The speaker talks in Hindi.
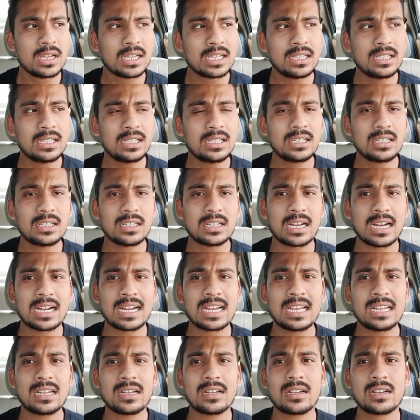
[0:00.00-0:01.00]
कि
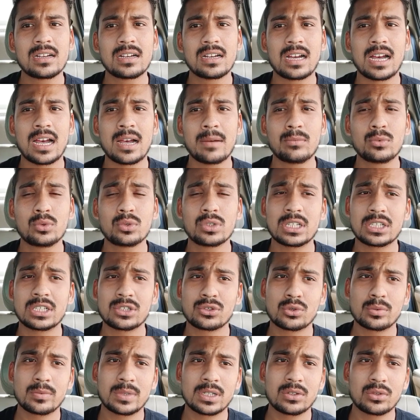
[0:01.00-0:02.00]
अगर हम उन
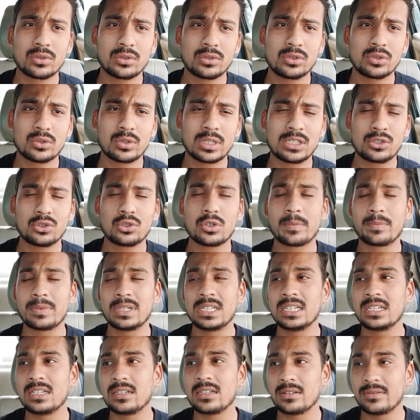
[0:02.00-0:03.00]
कस्टमर को जो है जो
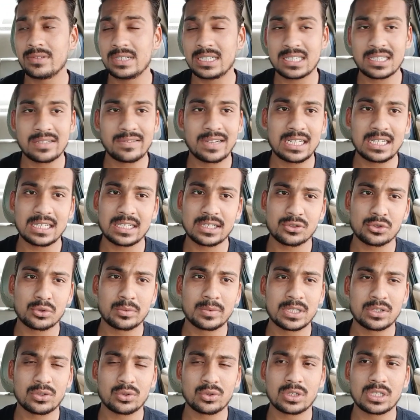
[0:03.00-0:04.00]
अपने वैसे वाले
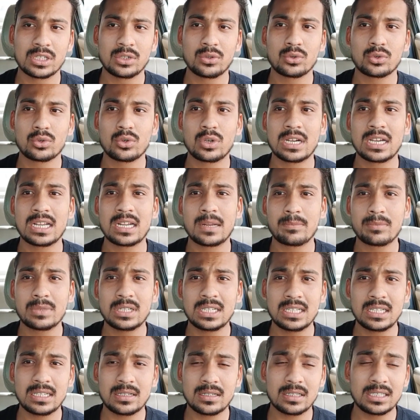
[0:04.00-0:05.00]
कस्टमर्स होते हैं उनको अगर
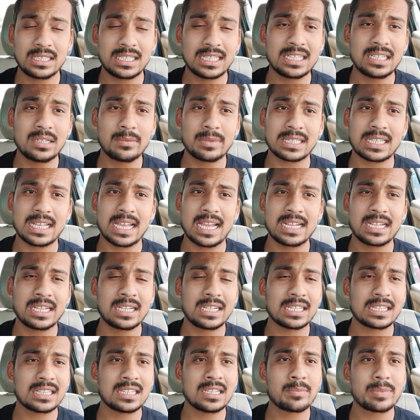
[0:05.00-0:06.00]
अपने ये नहीं बताया कि
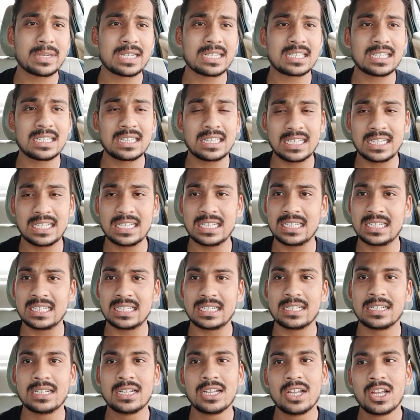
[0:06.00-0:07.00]
कितने पैसे देने
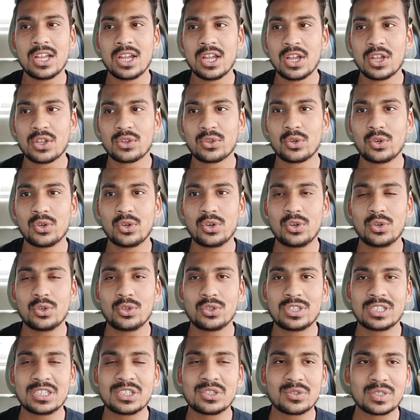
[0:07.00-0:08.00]
हैं तो
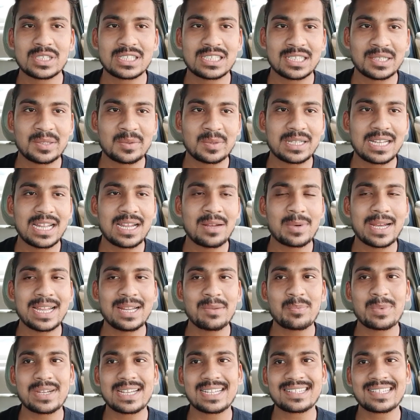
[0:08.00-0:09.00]
उस सिचुएशन में ना
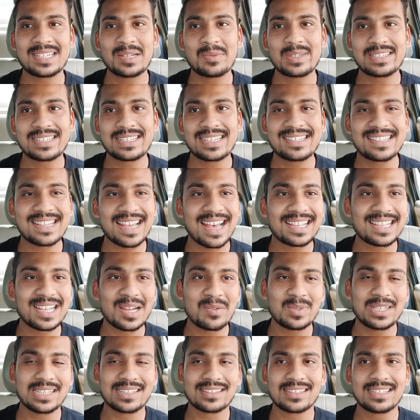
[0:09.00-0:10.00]
भाई पैसे हमेशा ज़्यादा
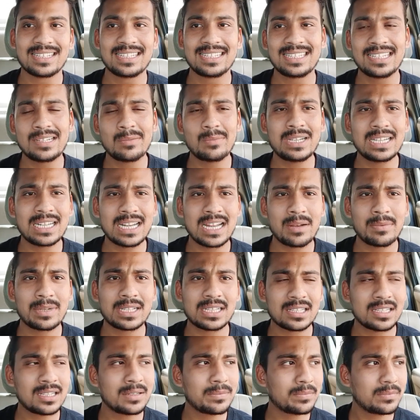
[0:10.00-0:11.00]
मिलते हैं ये मेरा
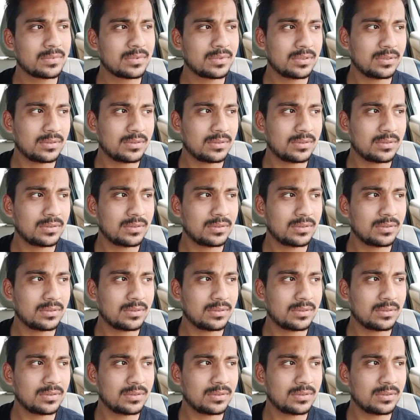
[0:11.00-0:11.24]
मतलब